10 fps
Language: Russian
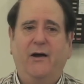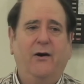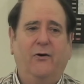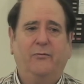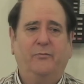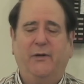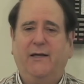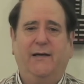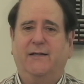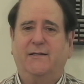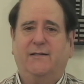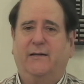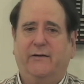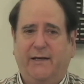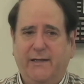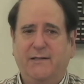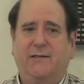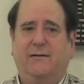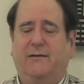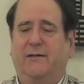Нет, потому что
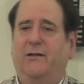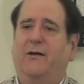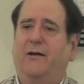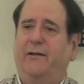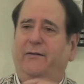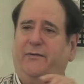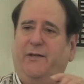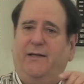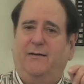нет закона,